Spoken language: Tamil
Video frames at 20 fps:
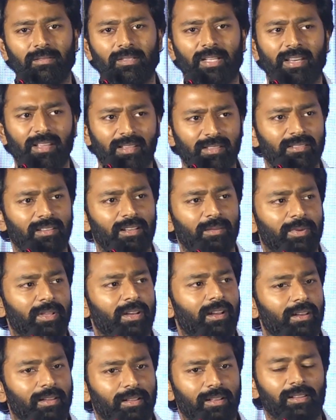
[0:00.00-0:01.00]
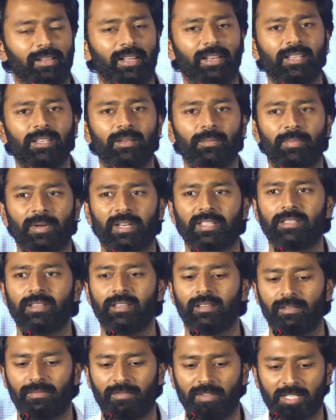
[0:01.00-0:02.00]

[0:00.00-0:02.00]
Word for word: நிறைய சில பேரால் எங்களுக்கு நிறைய பிரச்சனைகள்